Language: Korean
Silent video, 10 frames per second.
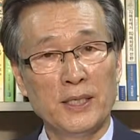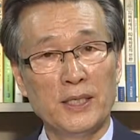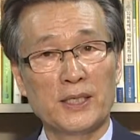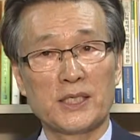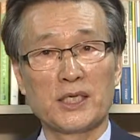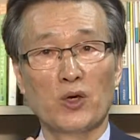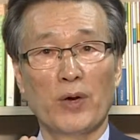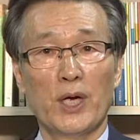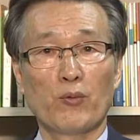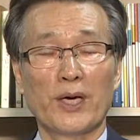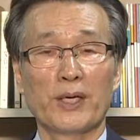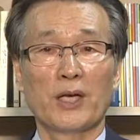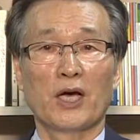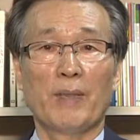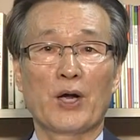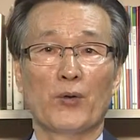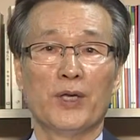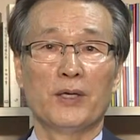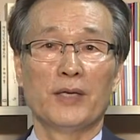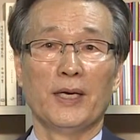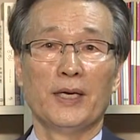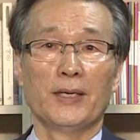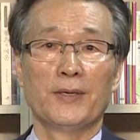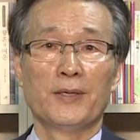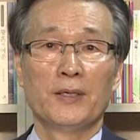이 자신과의 관계가 바로 될 때에